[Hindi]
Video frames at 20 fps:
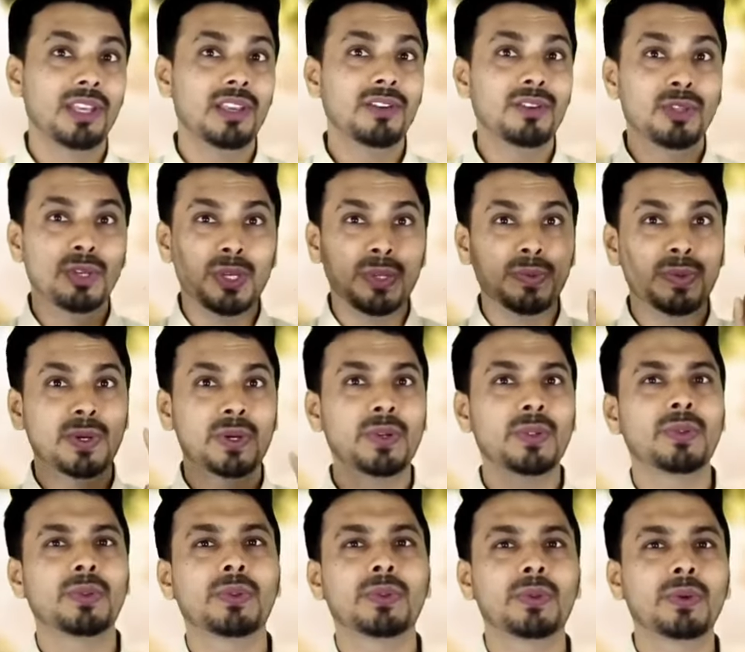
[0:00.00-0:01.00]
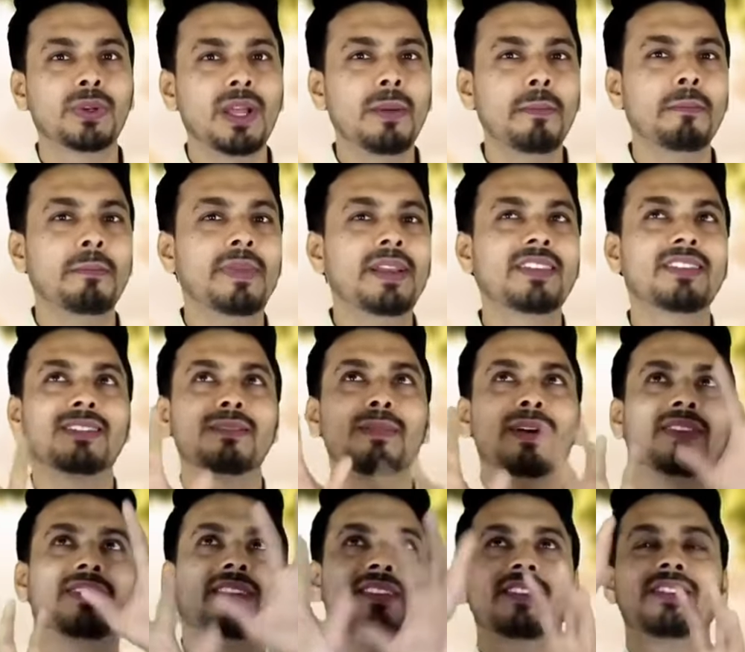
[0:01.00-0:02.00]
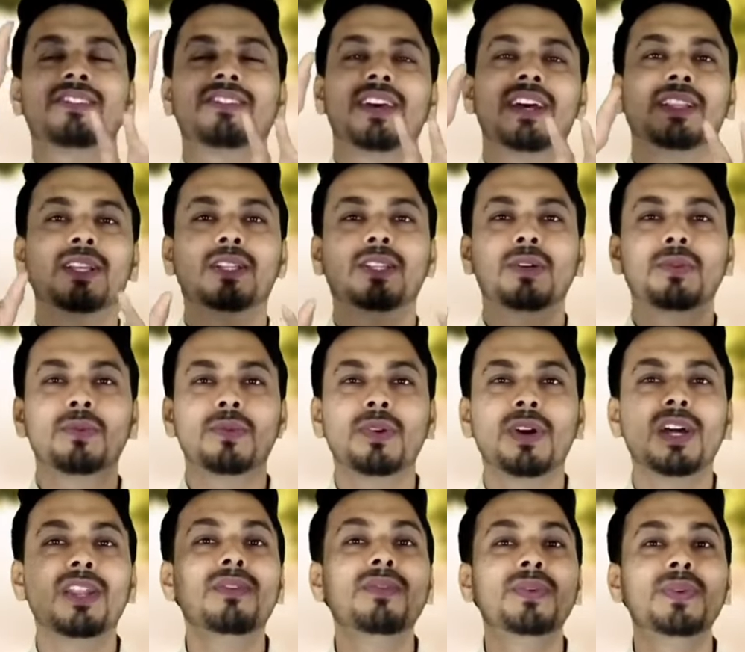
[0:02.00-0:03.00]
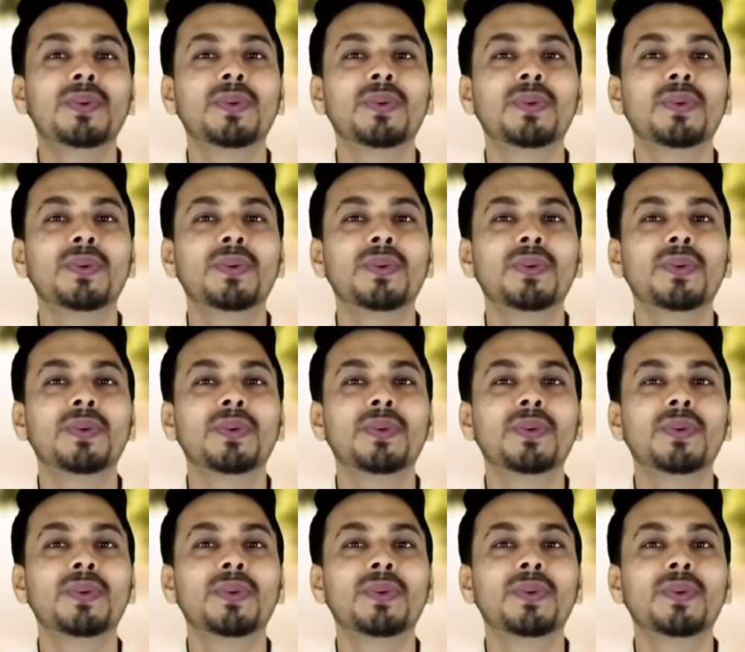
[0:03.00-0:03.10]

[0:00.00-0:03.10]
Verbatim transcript: तो ये यूनिवर्स को ना मिक्स मैसेजेस जाते हैं तो वो